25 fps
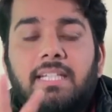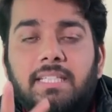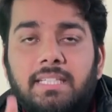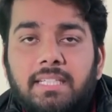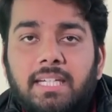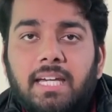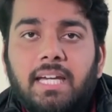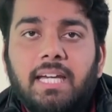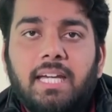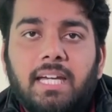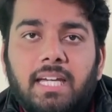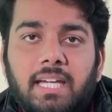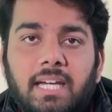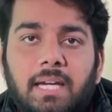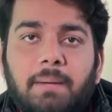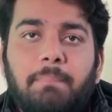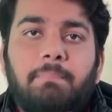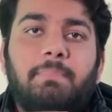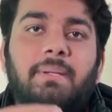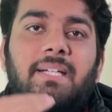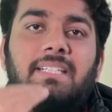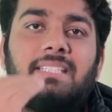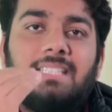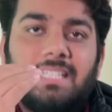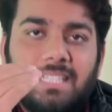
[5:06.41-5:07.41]
ये एक
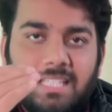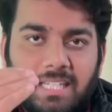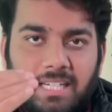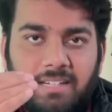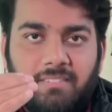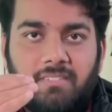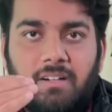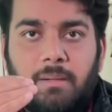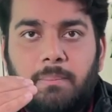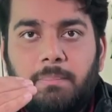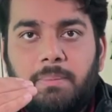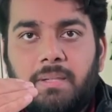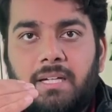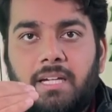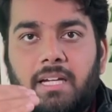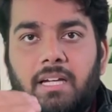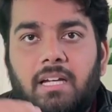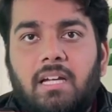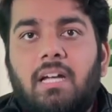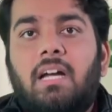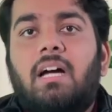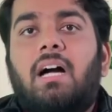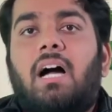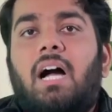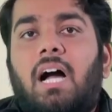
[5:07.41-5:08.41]
बेसिक लेवल पे है
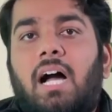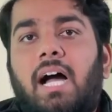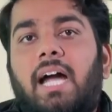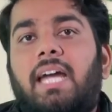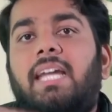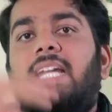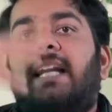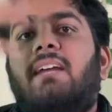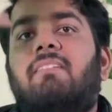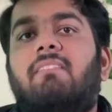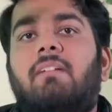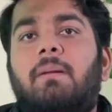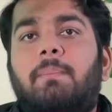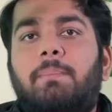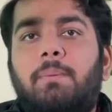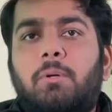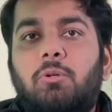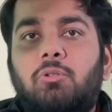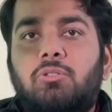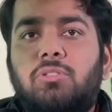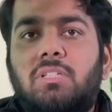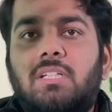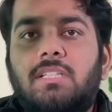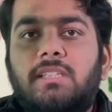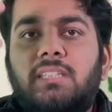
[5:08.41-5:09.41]
हाई लेवल पे हो
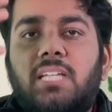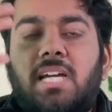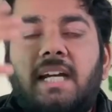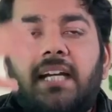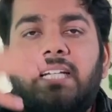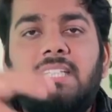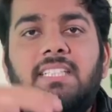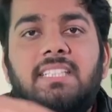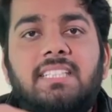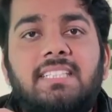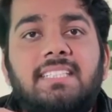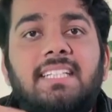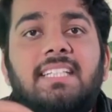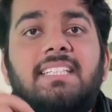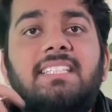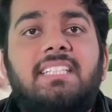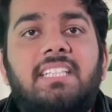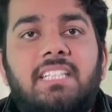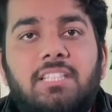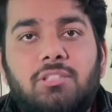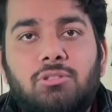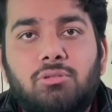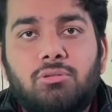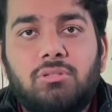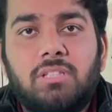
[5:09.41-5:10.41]
सकता है चीज़ें
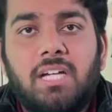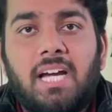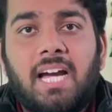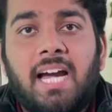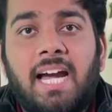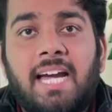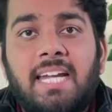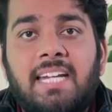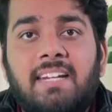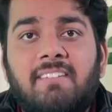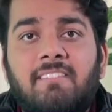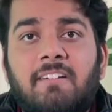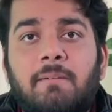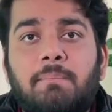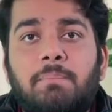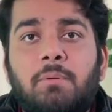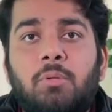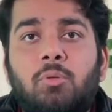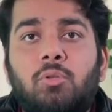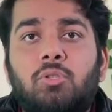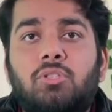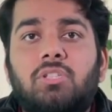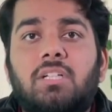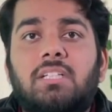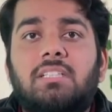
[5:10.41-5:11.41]
चेंज हो जाए हाई लेवल पे
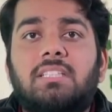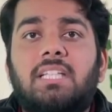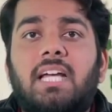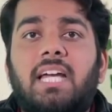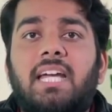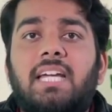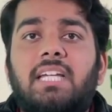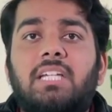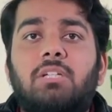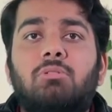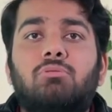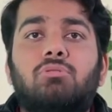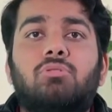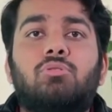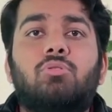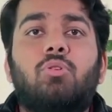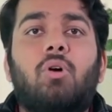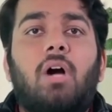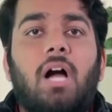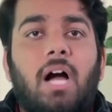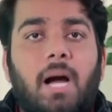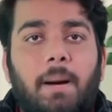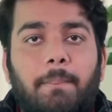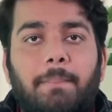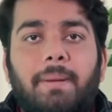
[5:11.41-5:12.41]
हो सकता है कि उसको
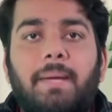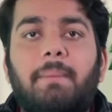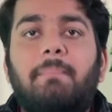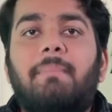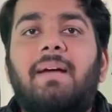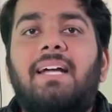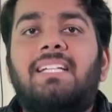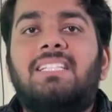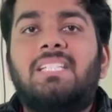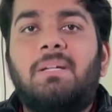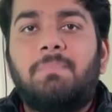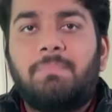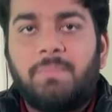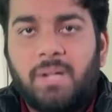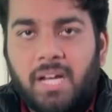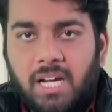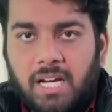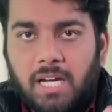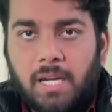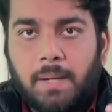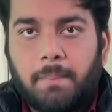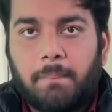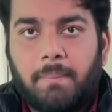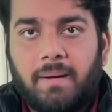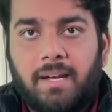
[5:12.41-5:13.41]
अभी मैचअप ना
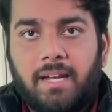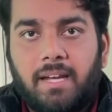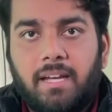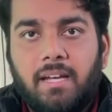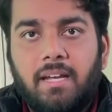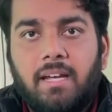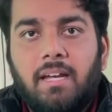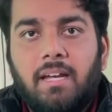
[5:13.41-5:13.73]
कर पाए